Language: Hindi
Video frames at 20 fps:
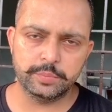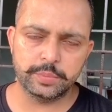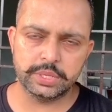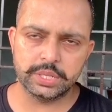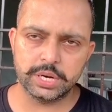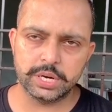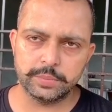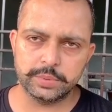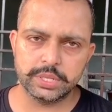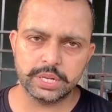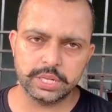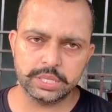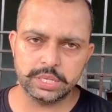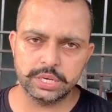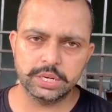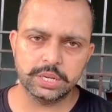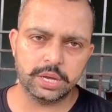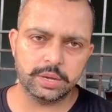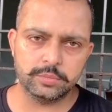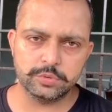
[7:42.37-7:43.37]
पंद्रह पंद्रह
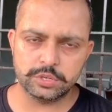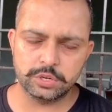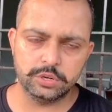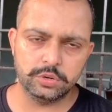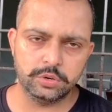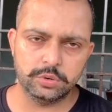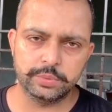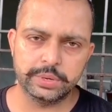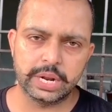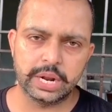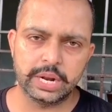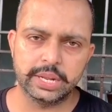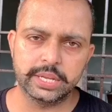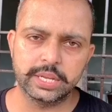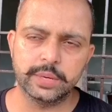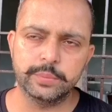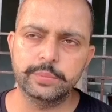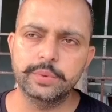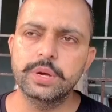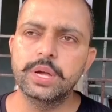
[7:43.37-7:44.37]
दिन का हम शेड्यूल बना
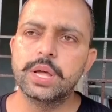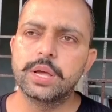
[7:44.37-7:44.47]
लेंगे